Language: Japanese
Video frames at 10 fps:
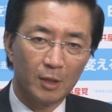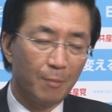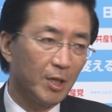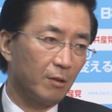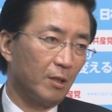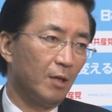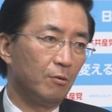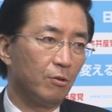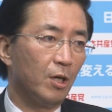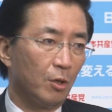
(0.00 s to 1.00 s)
たび重な
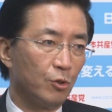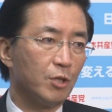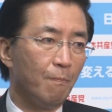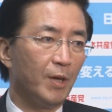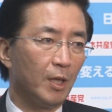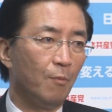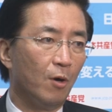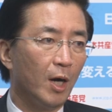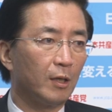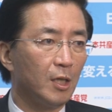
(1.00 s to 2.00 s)
る選挙の審判で
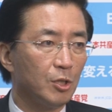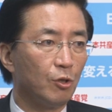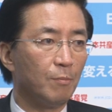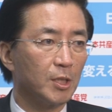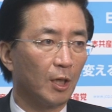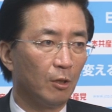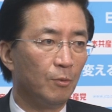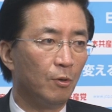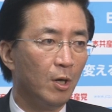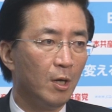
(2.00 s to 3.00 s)
もはっきりしておりましたけれど
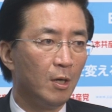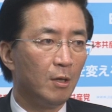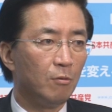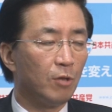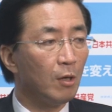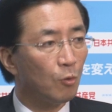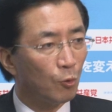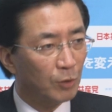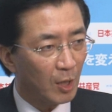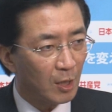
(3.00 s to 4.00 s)
も、全
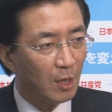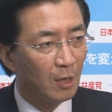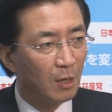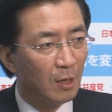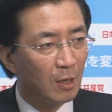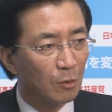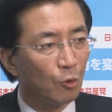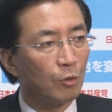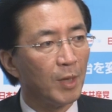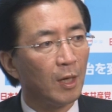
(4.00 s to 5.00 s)
国的に
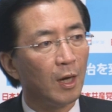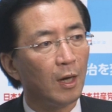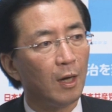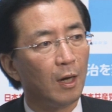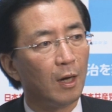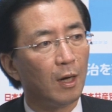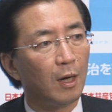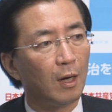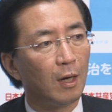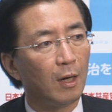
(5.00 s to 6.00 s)
国民
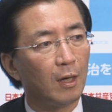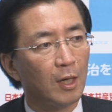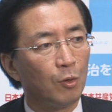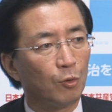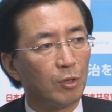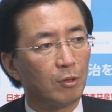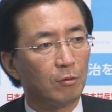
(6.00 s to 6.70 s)
が辺野古移